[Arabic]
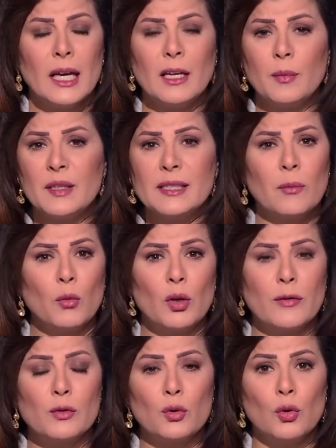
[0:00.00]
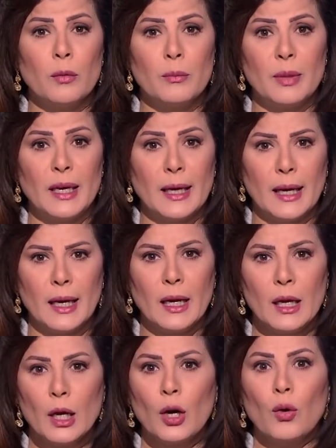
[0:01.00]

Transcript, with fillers: اللي بيسموا نفسهم بيها